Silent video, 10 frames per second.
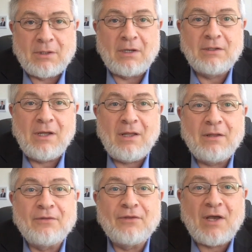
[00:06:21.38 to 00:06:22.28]

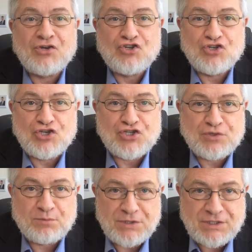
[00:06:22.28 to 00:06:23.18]
Когда наши
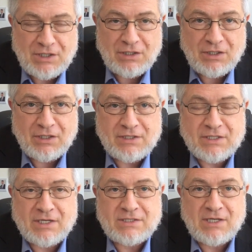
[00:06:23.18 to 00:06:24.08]
собеседники из
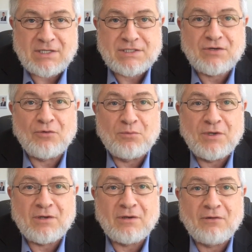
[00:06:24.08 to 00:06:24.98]
христианского
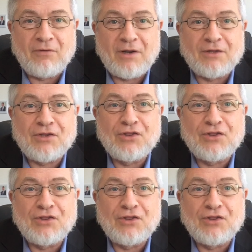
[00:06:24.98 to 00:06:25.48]
мира говорят,